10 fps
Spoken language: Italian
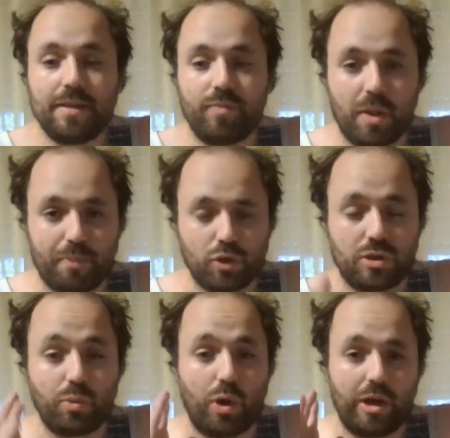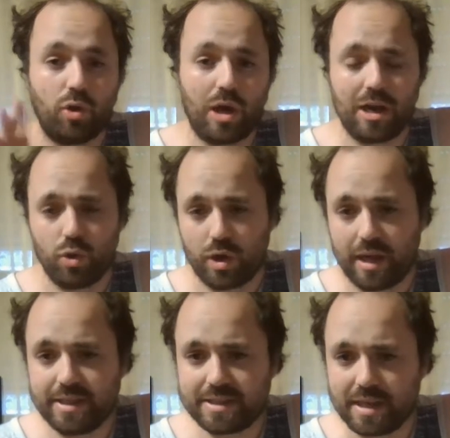del prossimo anno. Allora,
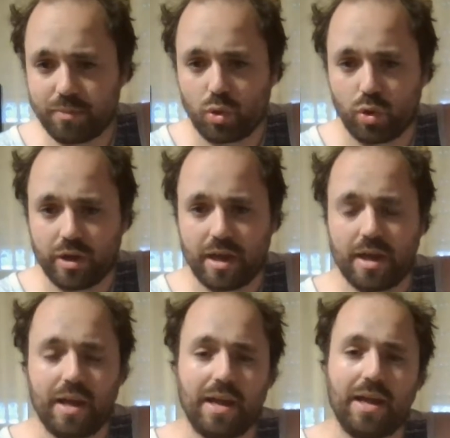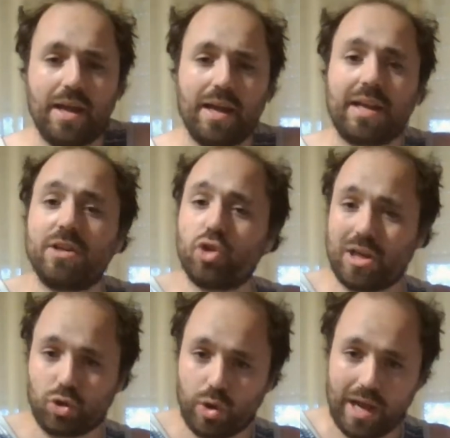iniziamo con eh, che
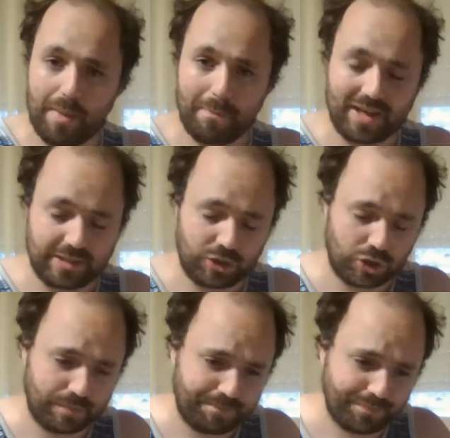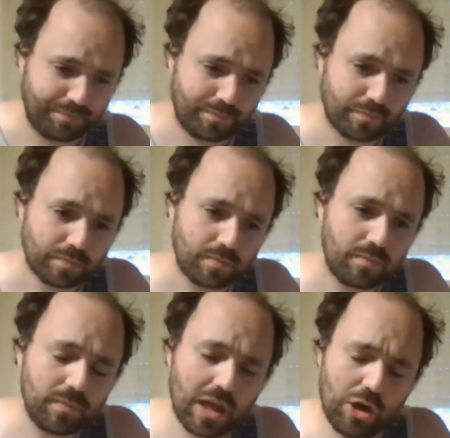giocatore è Matic.
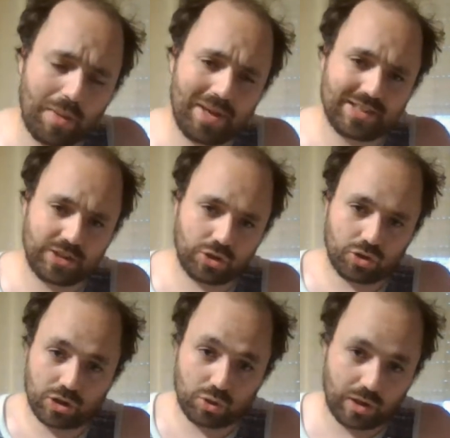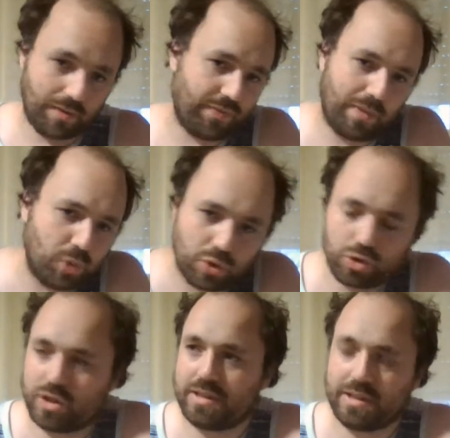Allora, Matic è un giocatore famoso,
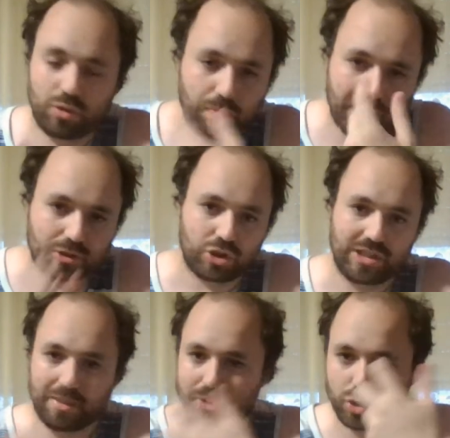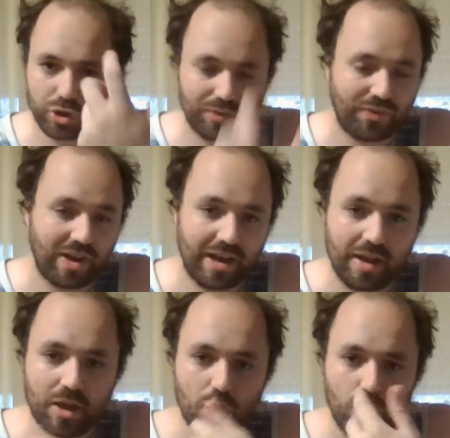cioè nel senso non penso ci sia bisogno di
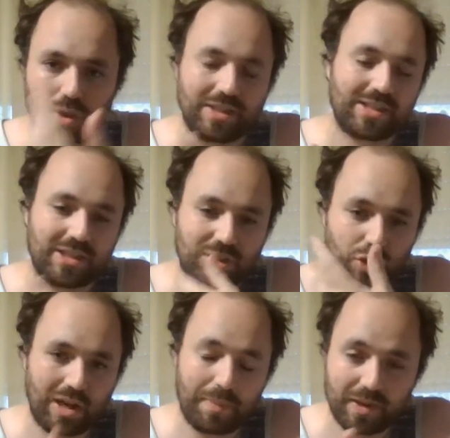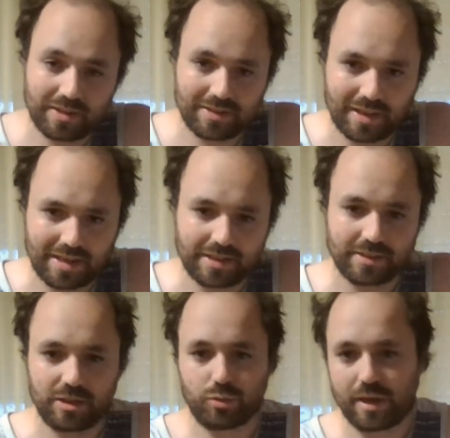fare una descrizione iper dettagliata
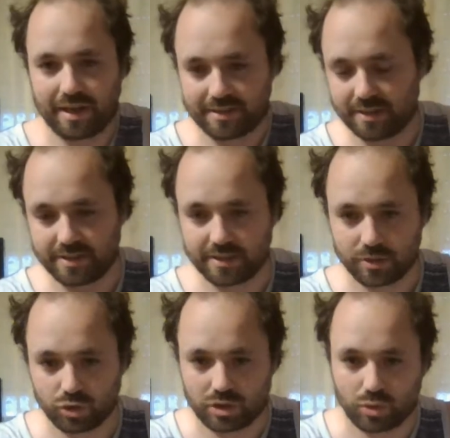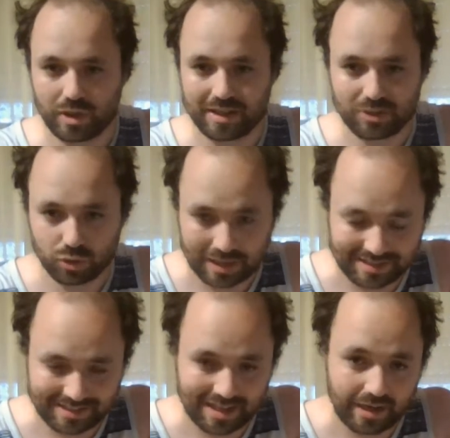delle sue caratteristiche, è un giocatore che sono
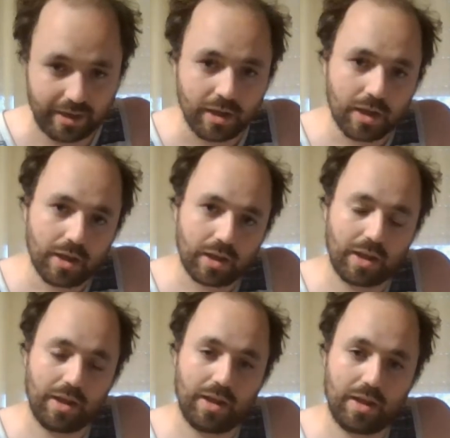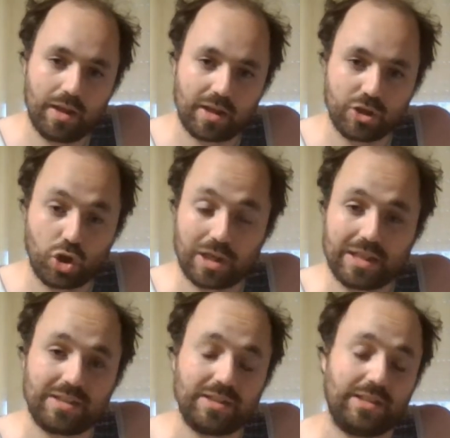tanti anni che, che gioca ad
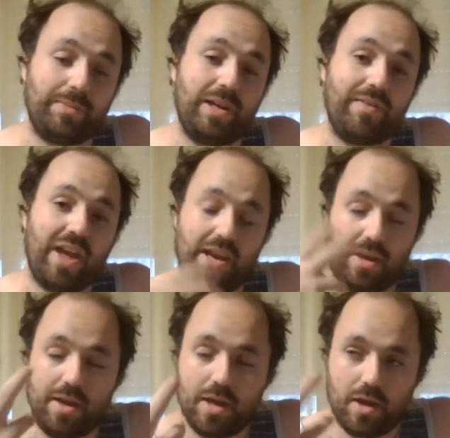altissimi livelli,